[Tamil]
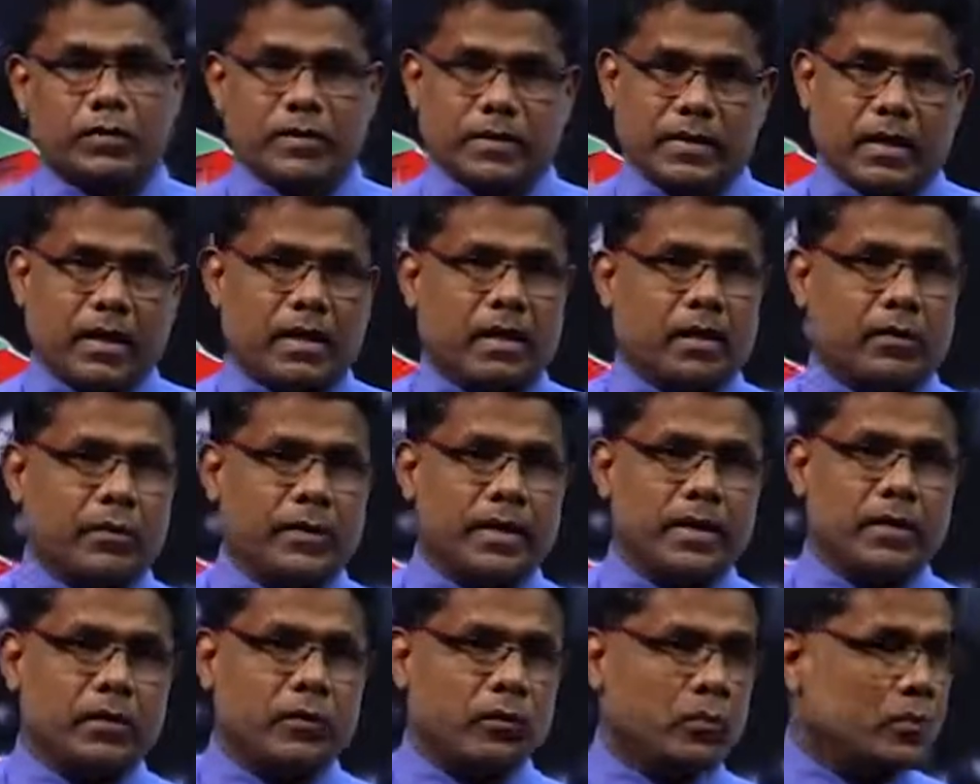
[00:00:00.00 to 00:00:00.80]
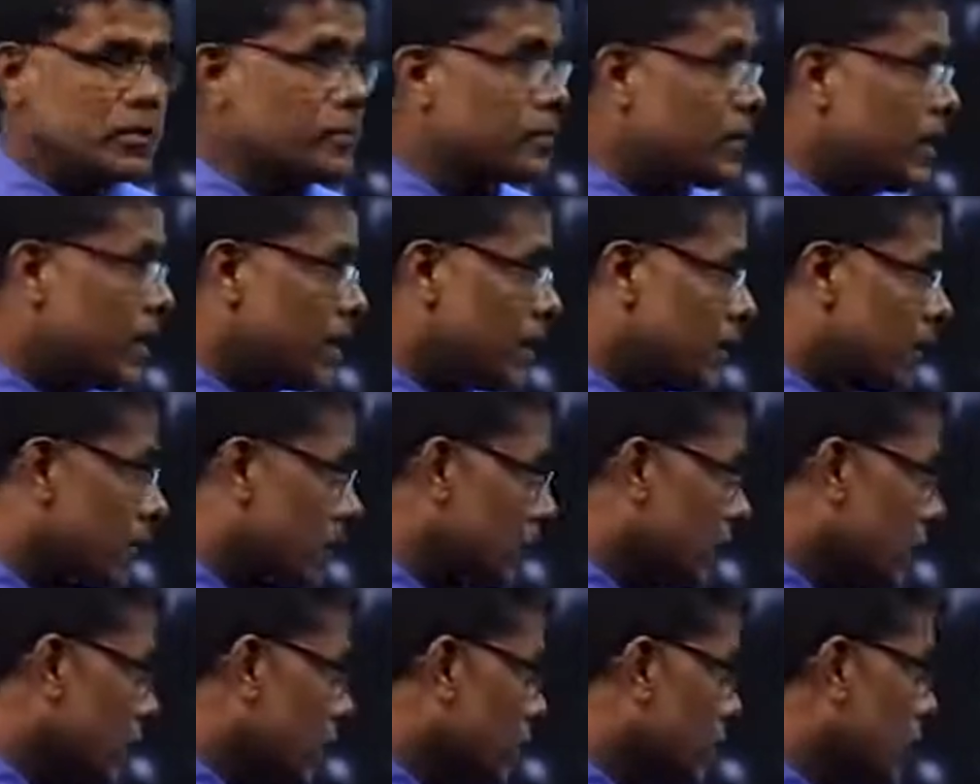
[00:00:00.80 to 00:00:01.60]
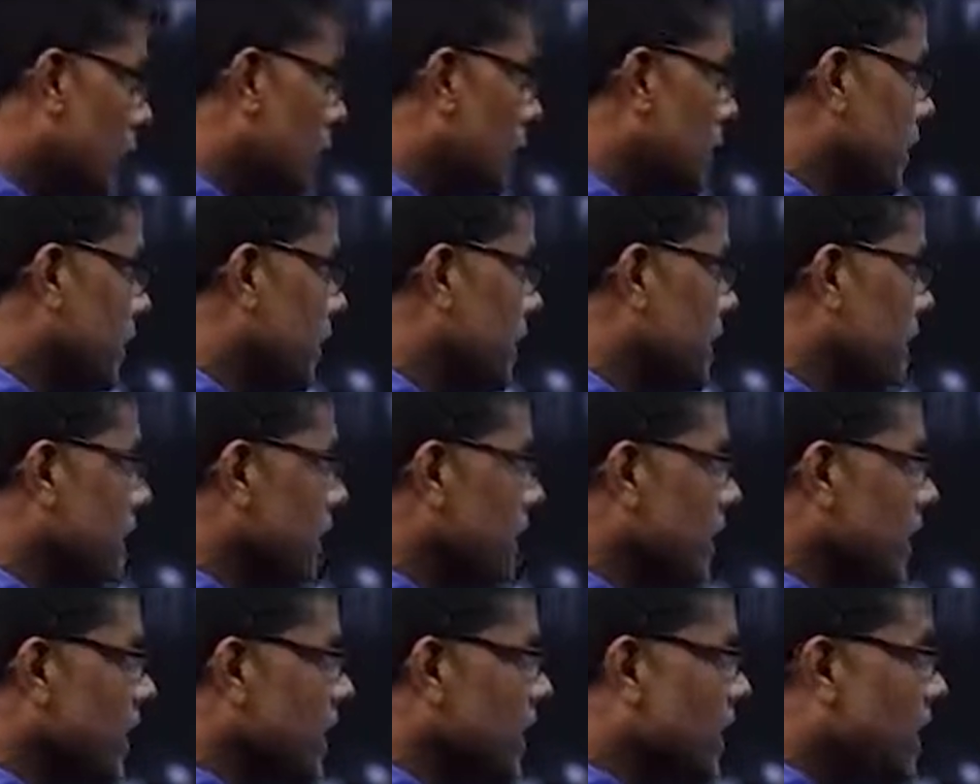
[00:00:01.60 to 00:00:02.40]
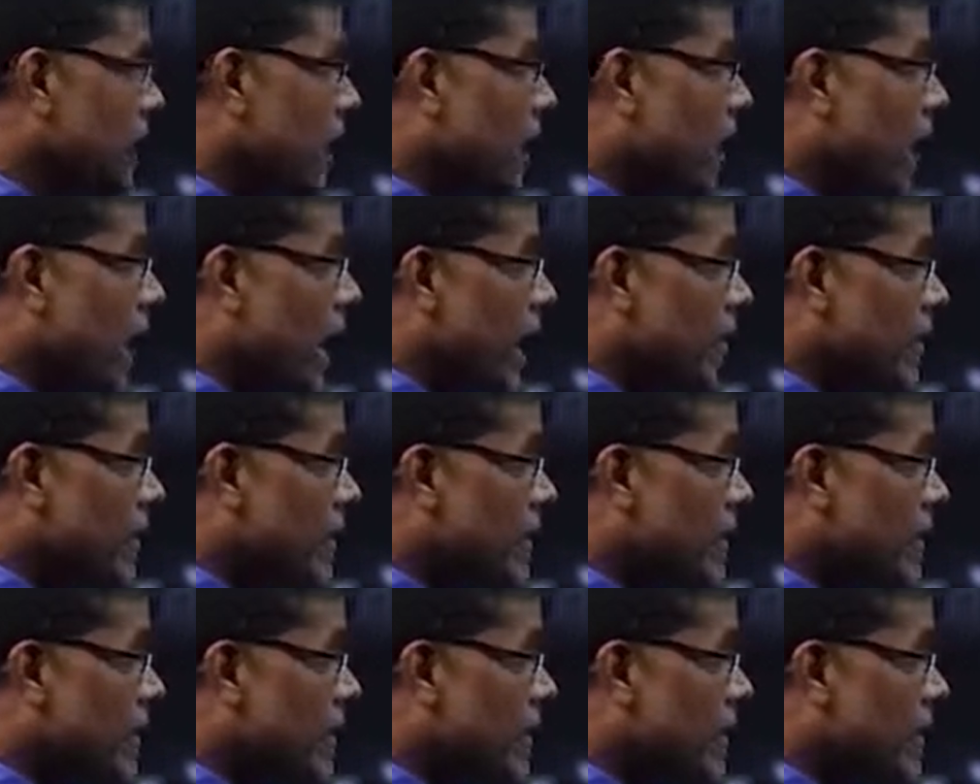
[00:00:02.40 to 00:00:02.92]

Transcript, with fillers: சஹாபி உஸ்மான் அலி அல்லாவும் அவர்கள் அதே